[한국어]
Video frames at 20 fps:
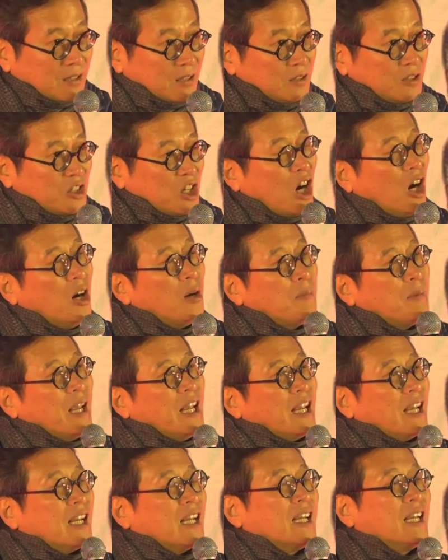그
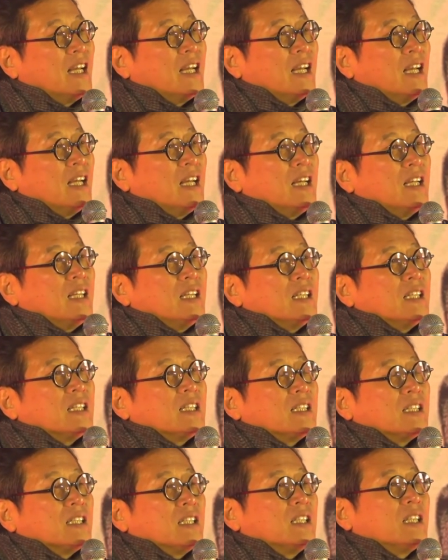처음이
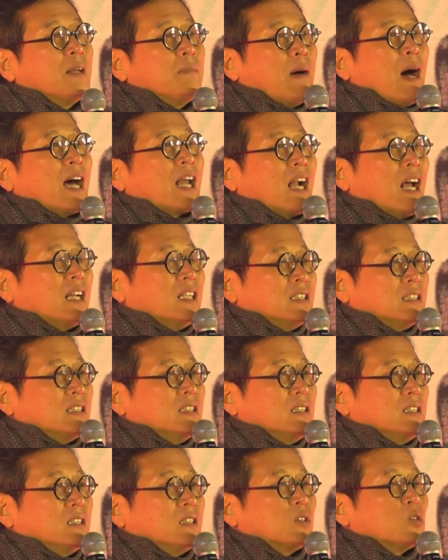흔히
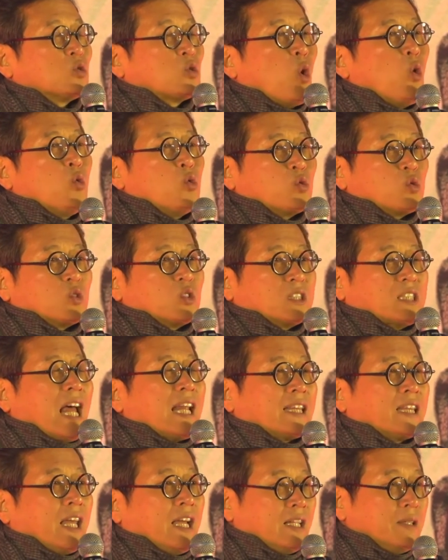말하는 조국
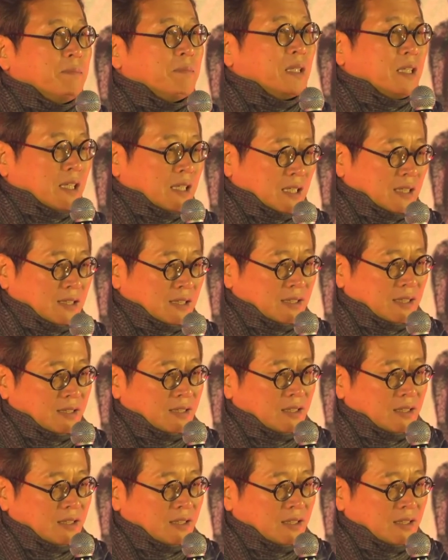사태입니다.